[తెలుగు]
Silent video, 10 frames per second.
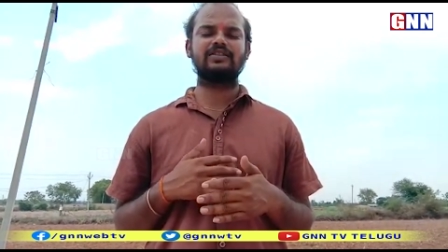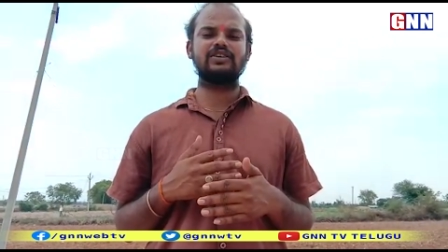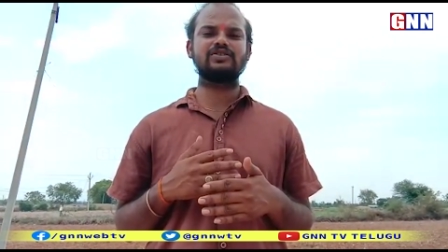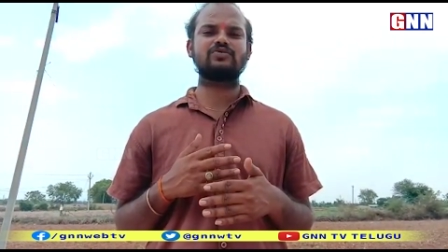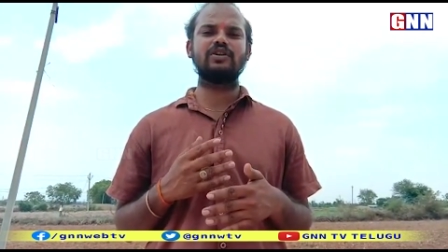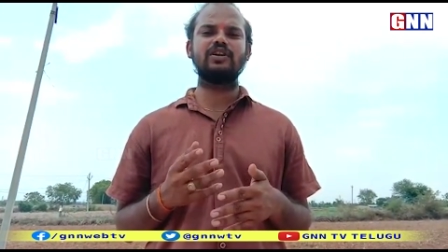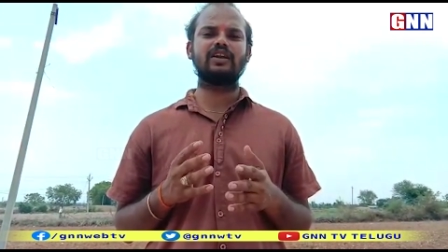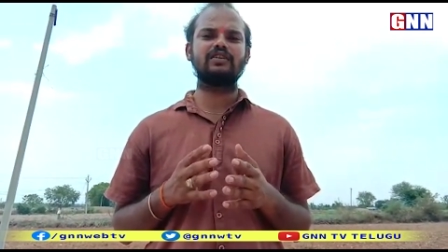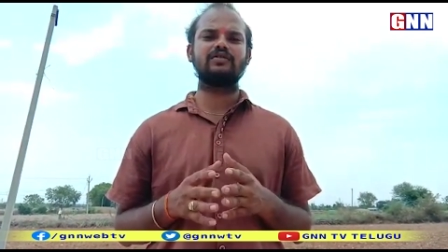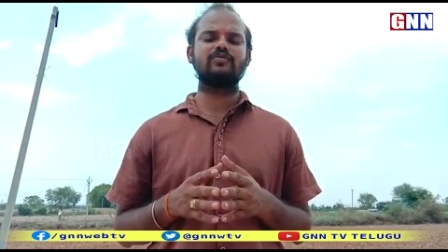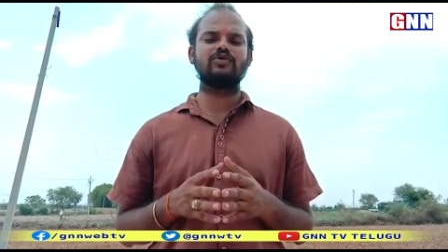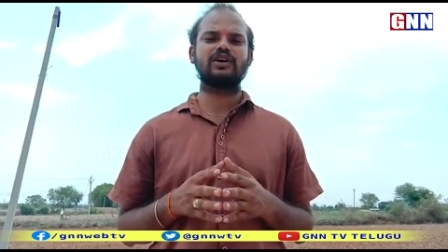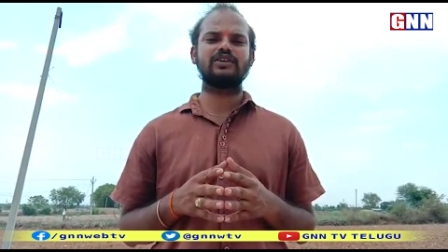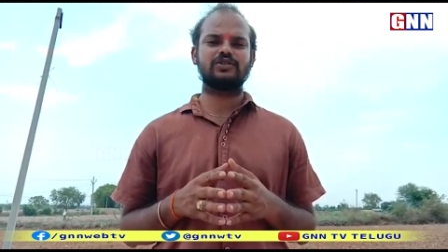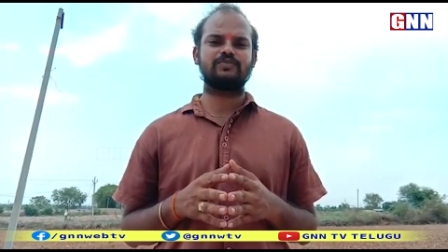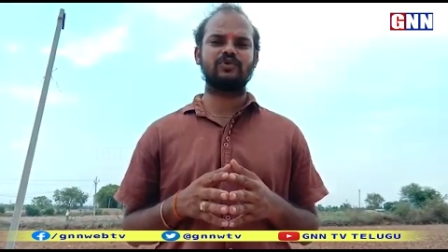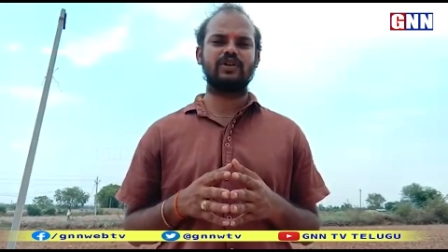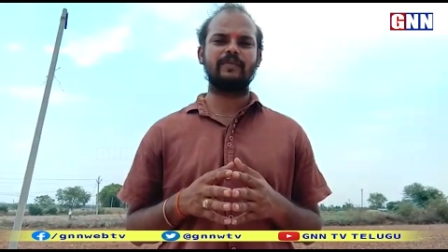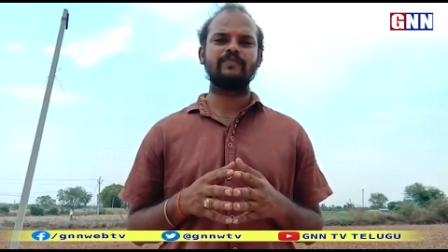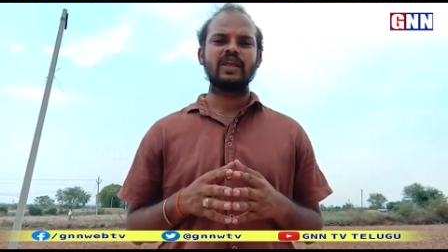తీసుకొని నరేంద్ర మోదీ గారు
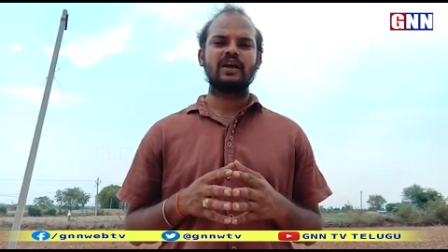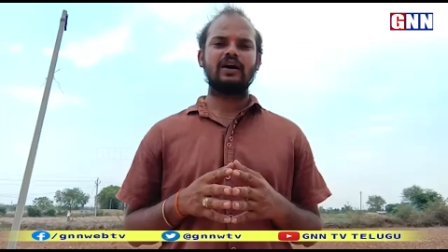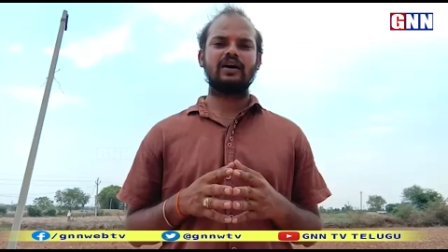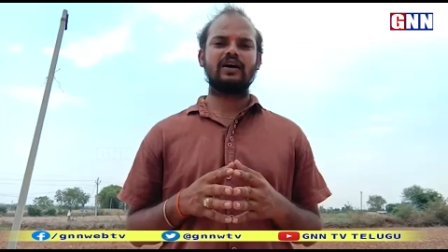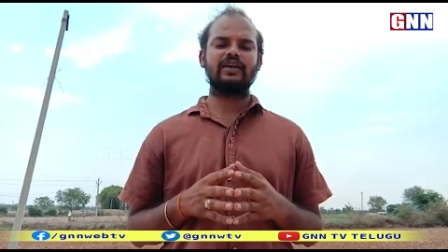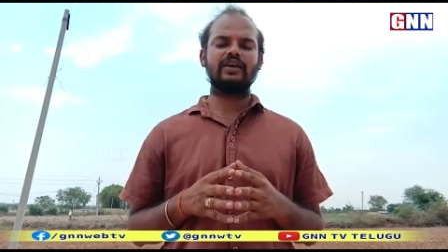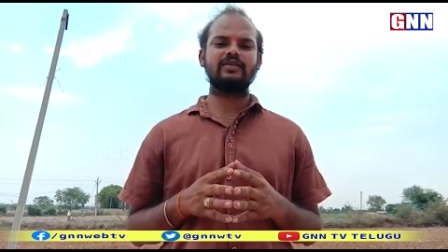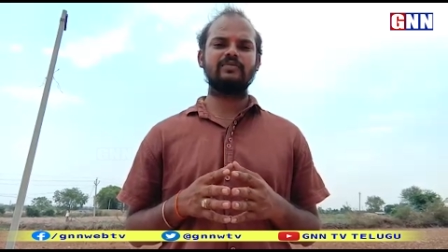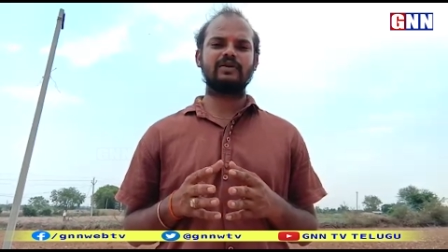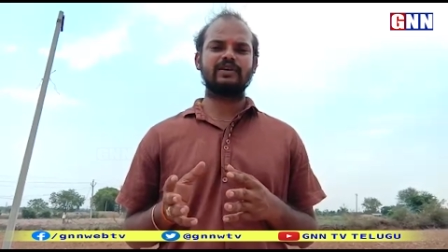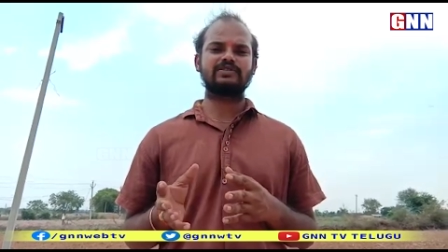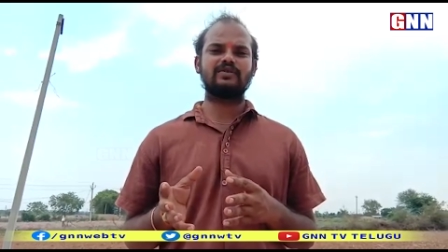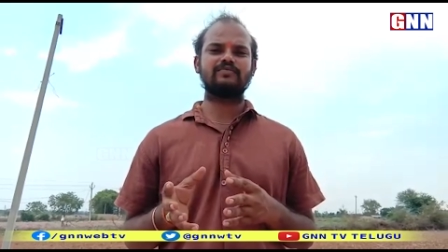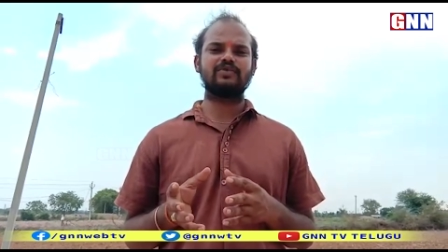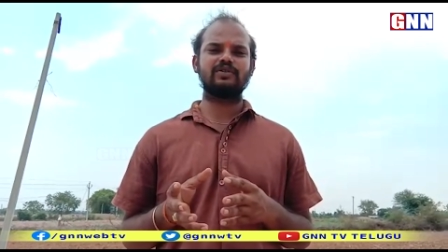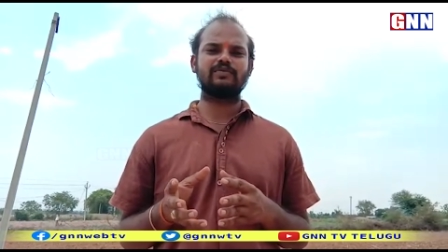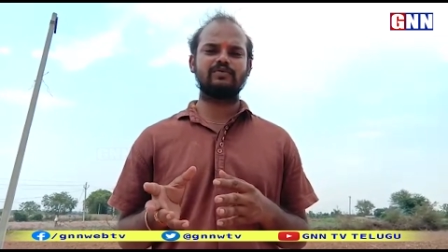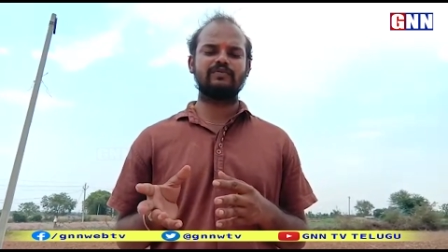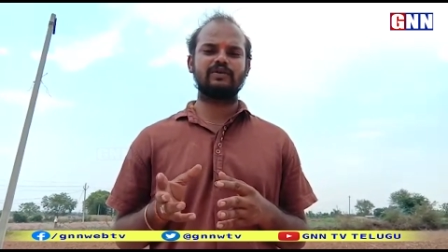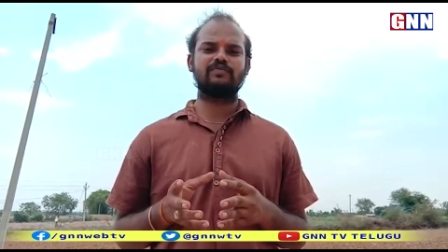చెప్తుండే ఏంది మనం ఎగ్జాంపుల్ ఇప్పుడు
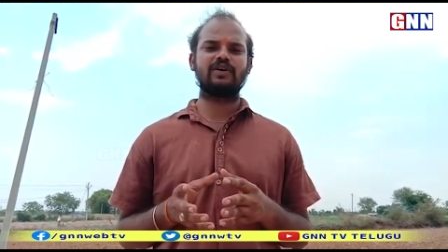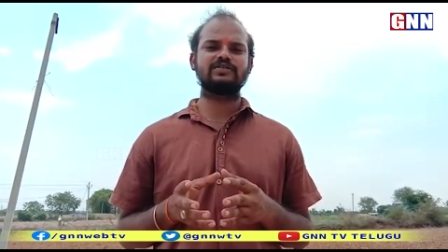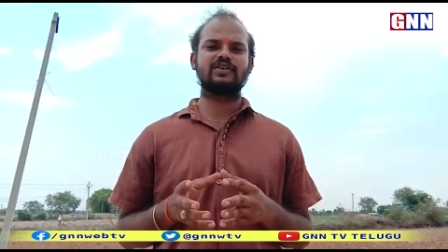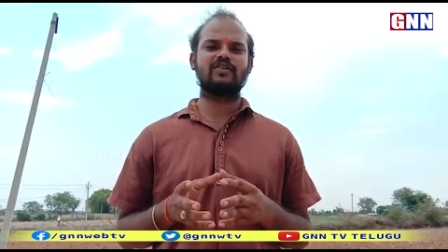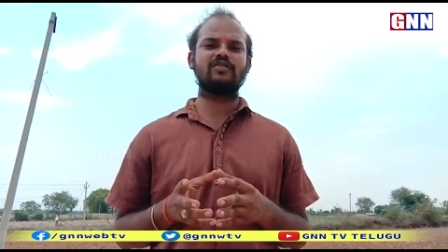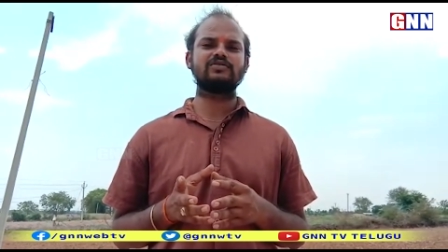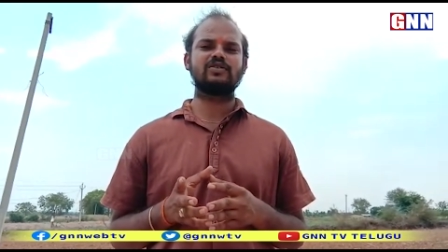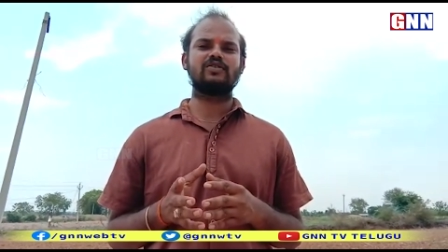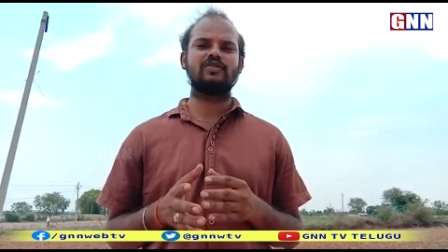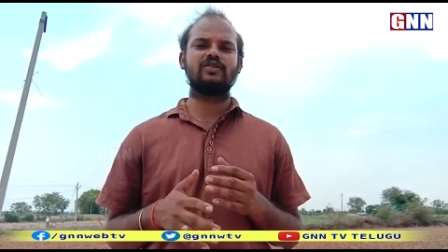బిగ్ బాస్ హౌస్లో